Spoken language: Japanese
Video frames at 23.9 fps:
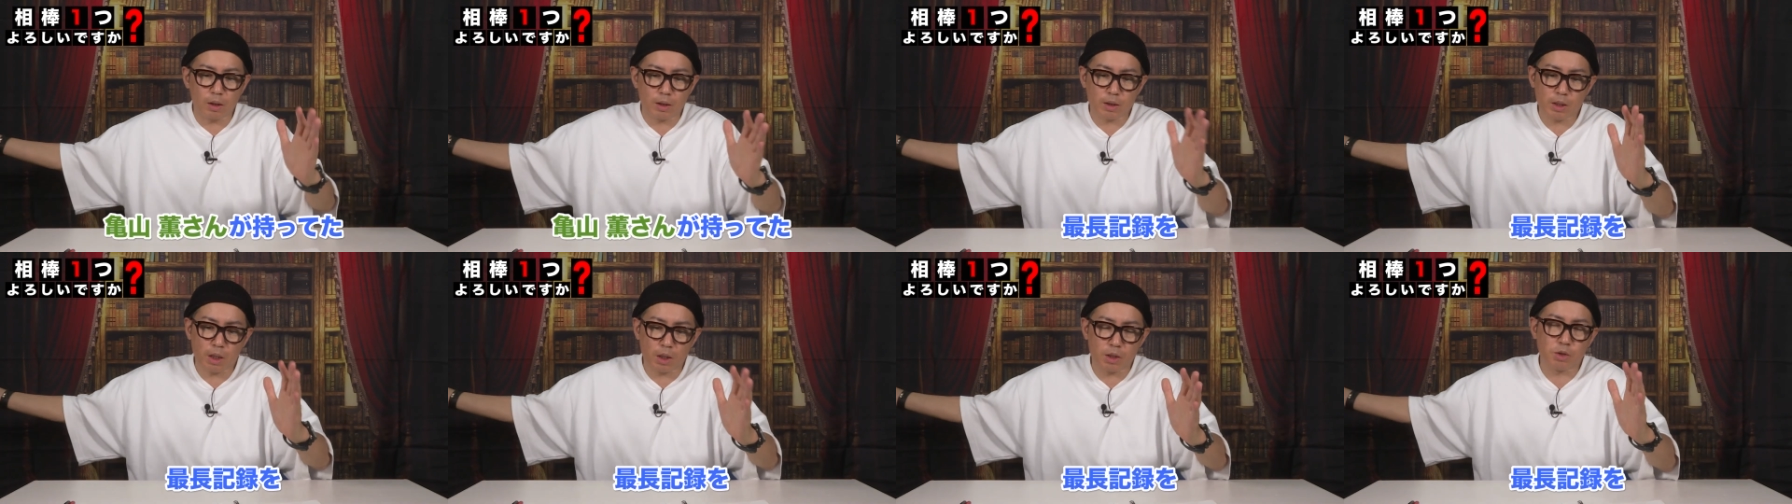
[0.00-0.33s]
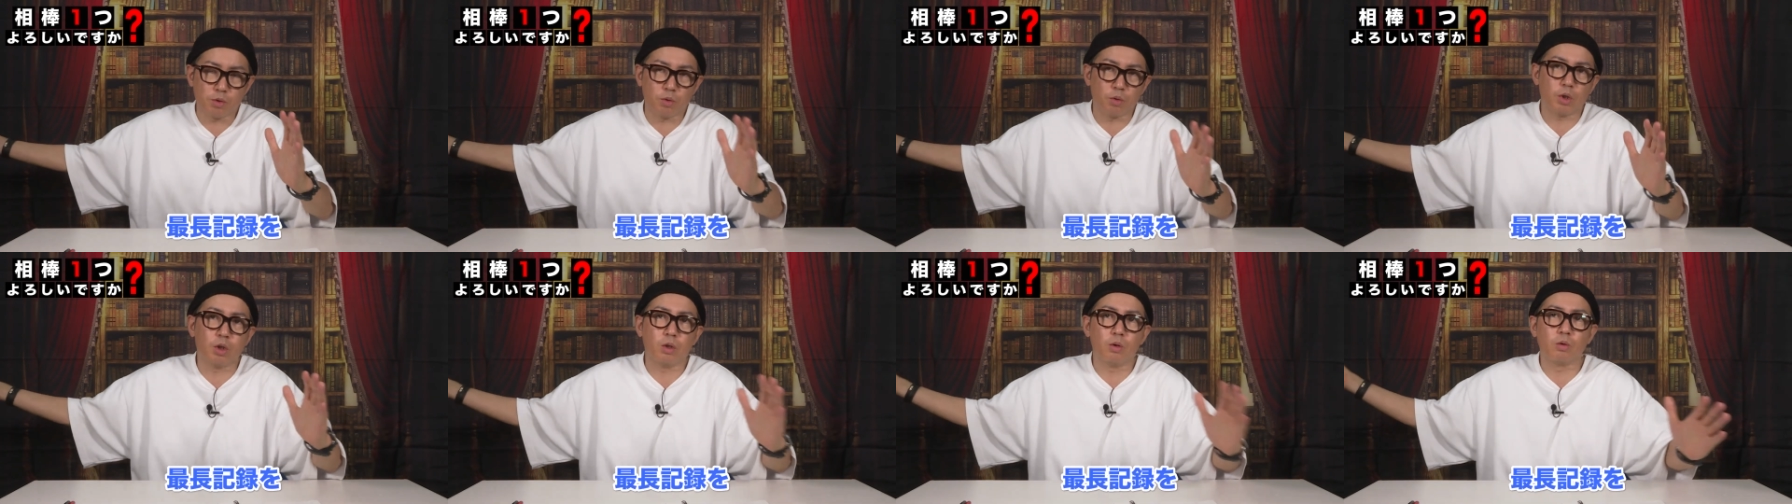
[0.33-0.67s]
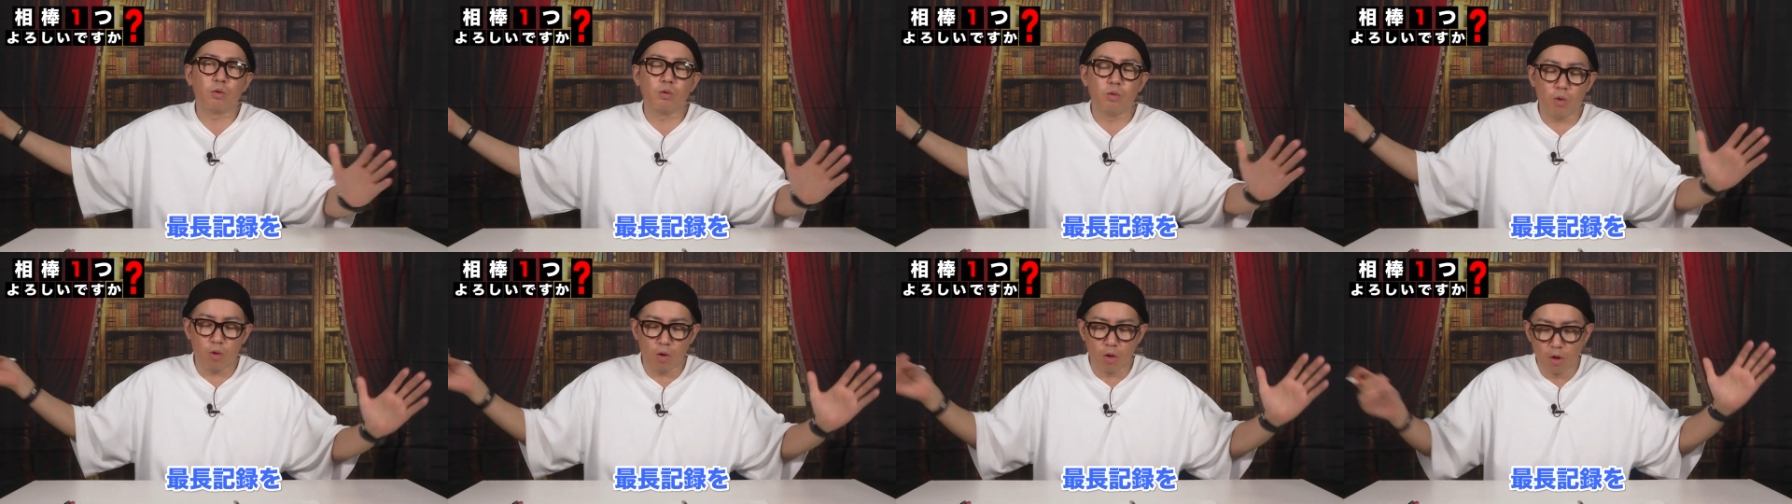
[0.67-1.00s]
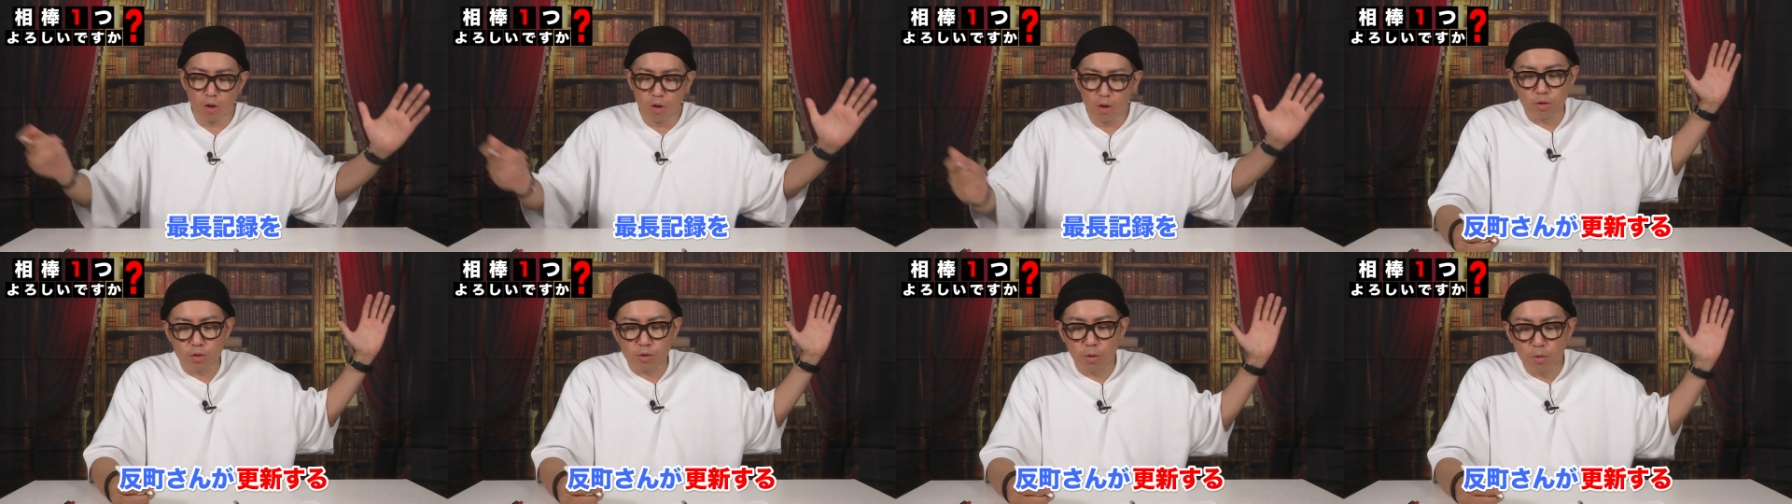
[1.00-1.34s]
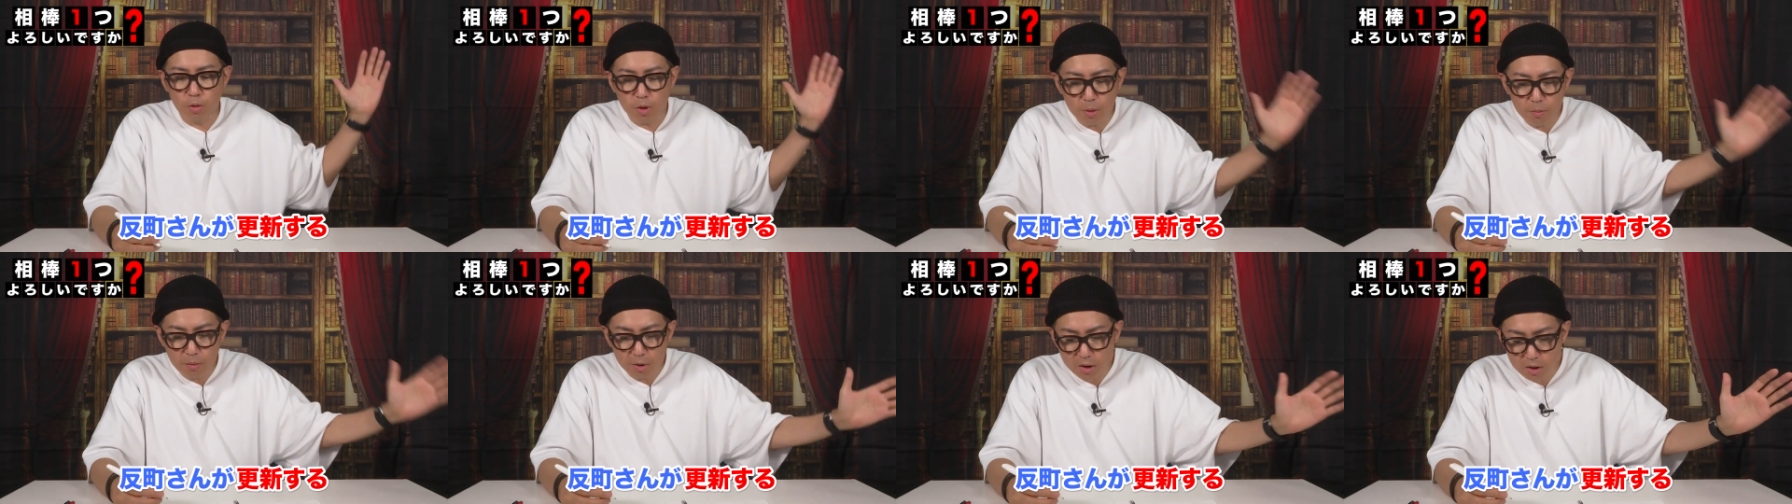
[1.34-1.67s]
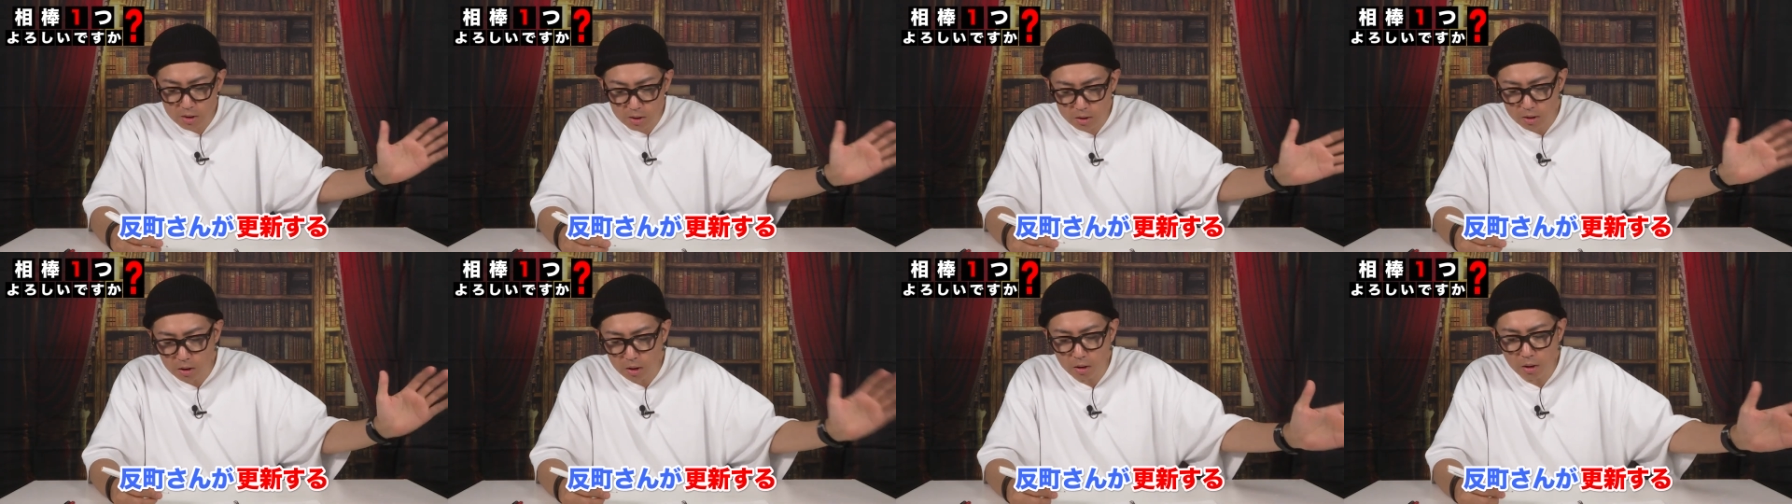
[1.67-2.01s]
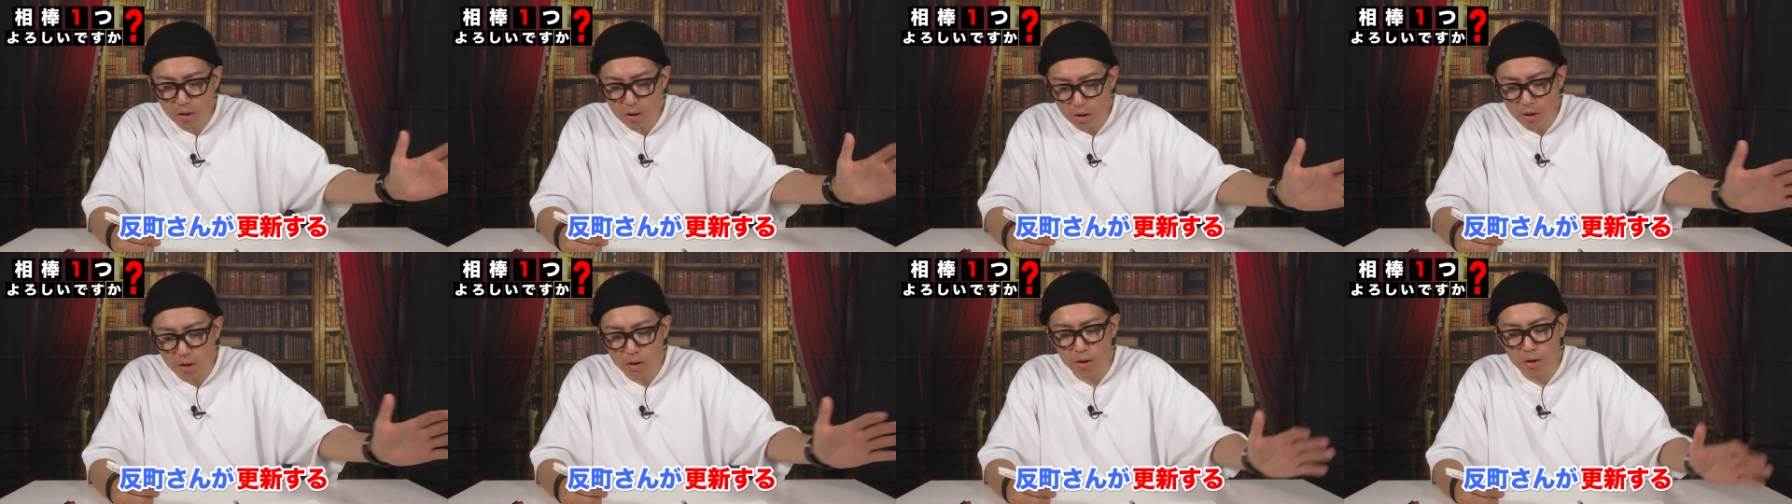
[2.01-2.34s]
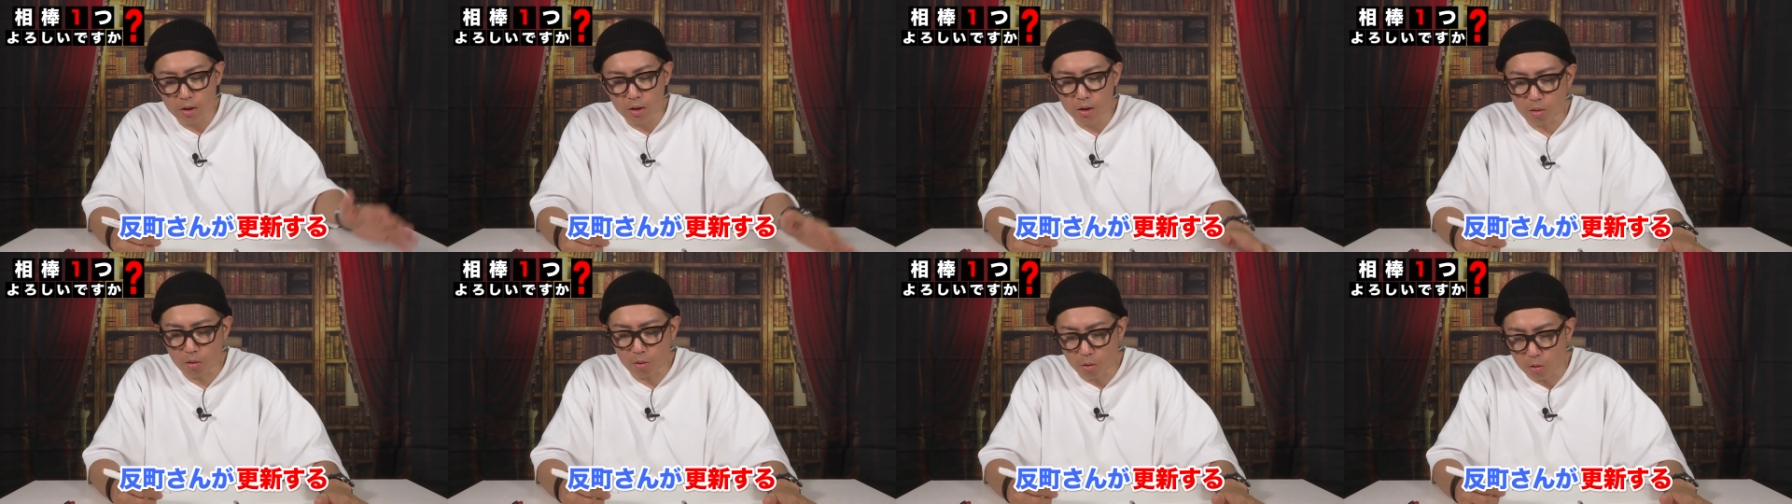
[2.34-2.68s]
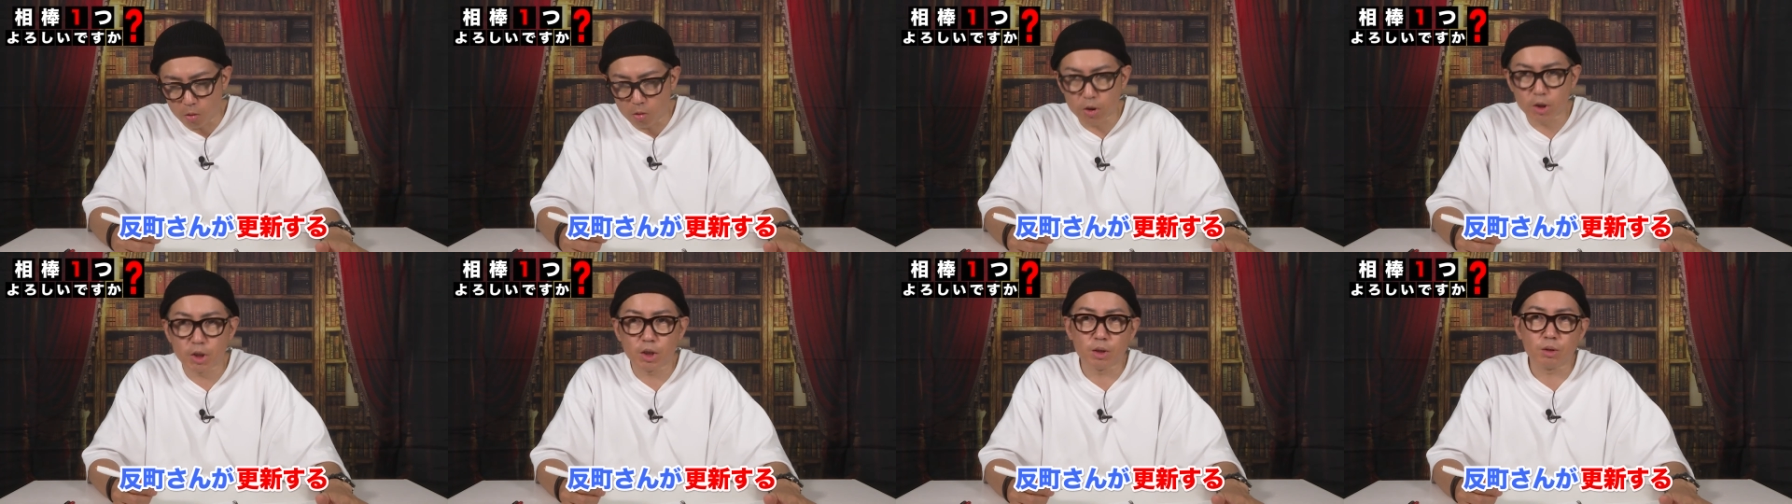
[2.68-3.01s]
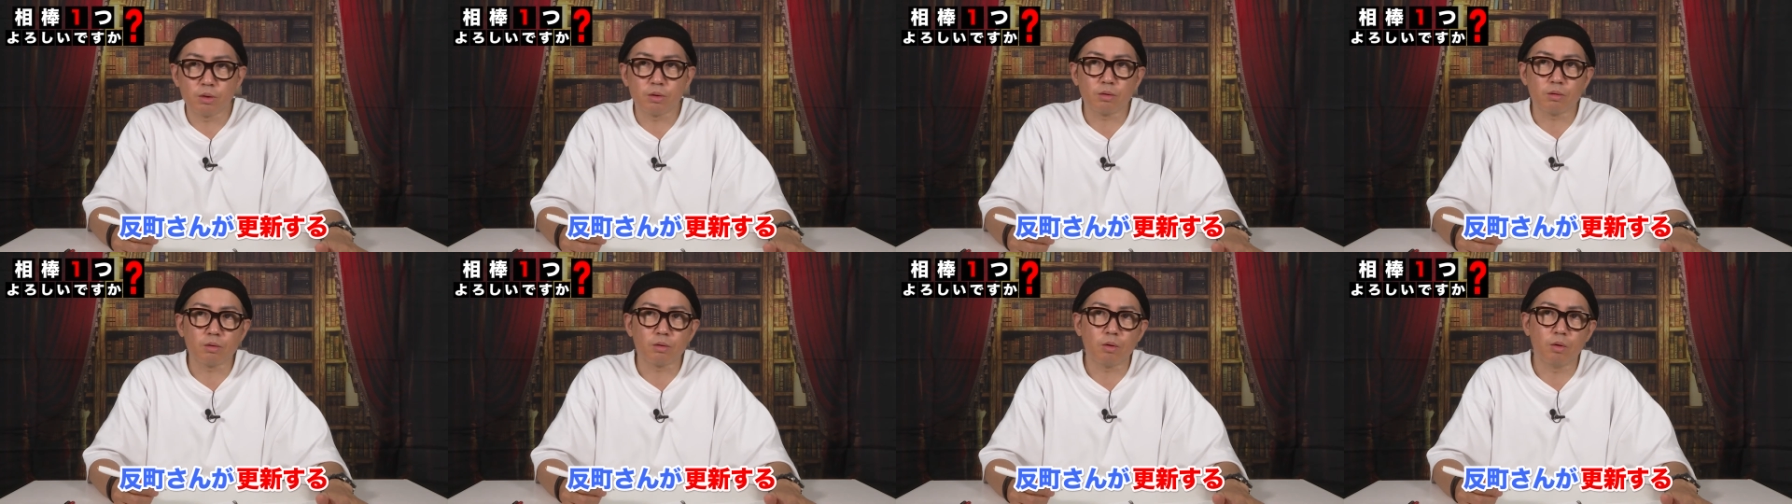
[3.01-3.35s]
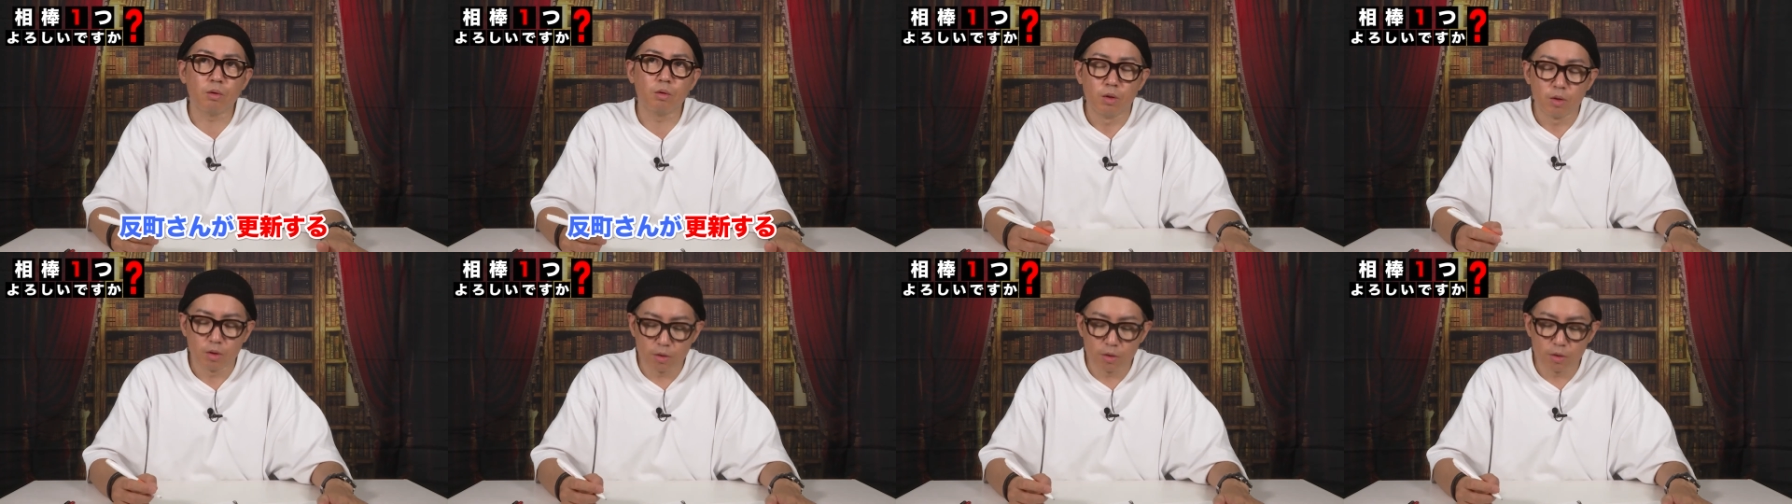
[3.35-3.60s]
最長記録を反町さんが更新すると。